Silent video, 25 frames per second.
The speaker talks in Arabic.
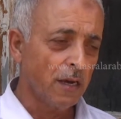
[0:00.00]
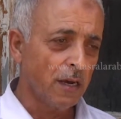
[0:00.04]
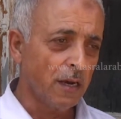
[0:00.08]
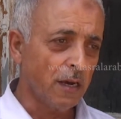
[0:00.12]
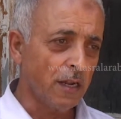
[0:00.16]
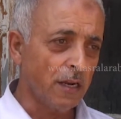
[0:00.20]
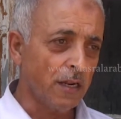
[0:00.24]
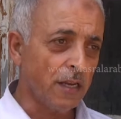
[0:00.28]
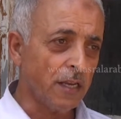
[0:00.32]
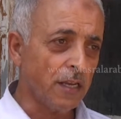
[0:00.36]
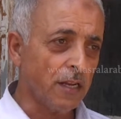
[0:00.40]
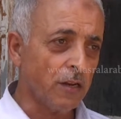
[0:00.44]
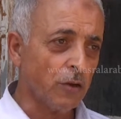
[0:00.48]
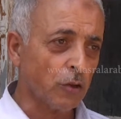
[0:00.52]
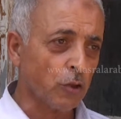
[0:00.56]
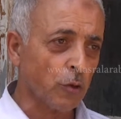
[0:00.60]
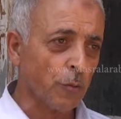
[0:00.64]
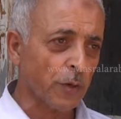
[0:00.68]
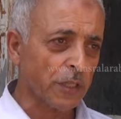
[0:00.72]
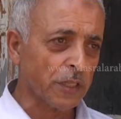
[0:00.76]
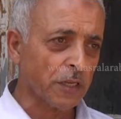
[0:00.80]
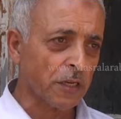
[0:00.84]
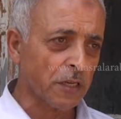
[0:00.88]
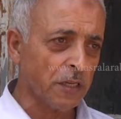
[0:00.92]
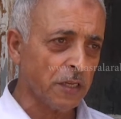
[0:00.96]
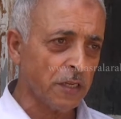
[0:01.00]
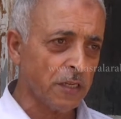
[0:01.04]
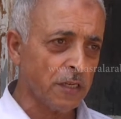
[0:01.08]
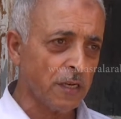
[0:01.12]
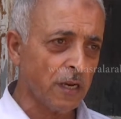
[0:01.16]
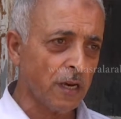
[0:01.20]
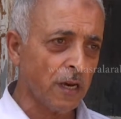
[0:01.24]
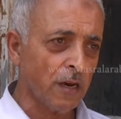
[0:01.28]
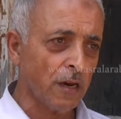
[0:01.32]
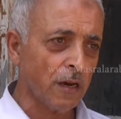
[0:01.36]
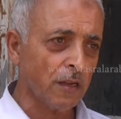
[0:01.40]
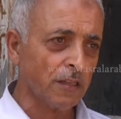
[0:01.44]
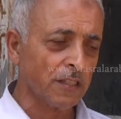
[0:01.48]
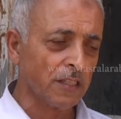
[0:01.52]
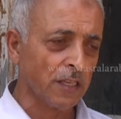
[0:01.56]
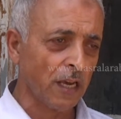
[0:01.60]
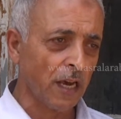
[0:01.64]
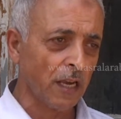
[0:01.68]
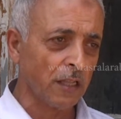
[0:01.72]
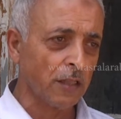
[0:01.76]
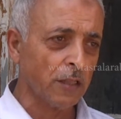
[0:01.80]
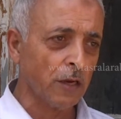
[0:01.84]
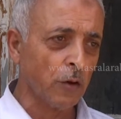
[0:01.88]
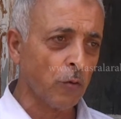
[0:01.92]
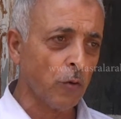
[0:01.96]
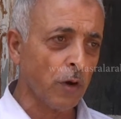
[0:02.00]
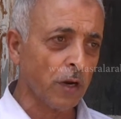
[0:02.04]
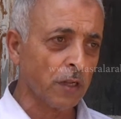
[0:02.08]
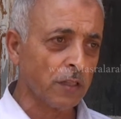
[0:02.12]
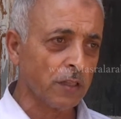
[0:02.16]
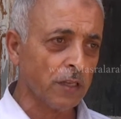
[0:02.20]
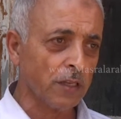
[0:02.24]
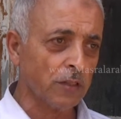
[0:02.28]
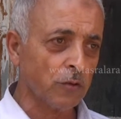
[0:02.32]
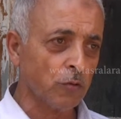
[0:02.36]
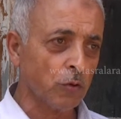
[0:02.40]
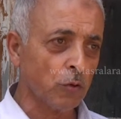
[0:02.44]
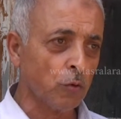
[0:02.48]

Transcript: اللي هي الاوتوماتيكيه ساعات الكوارتز